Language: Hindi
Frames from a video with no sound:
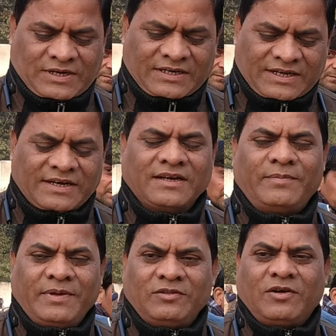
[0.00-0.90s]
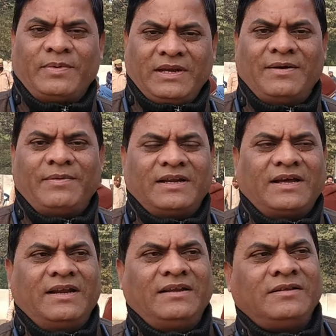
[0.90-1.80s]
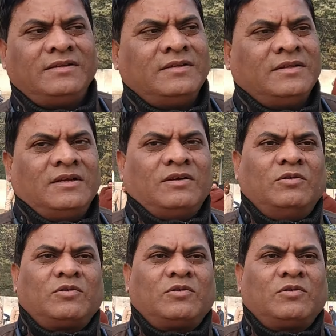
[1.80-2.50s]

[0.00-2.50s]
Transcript: हटा रहे हैं अपनी तो अपने आप हटा रहे हैं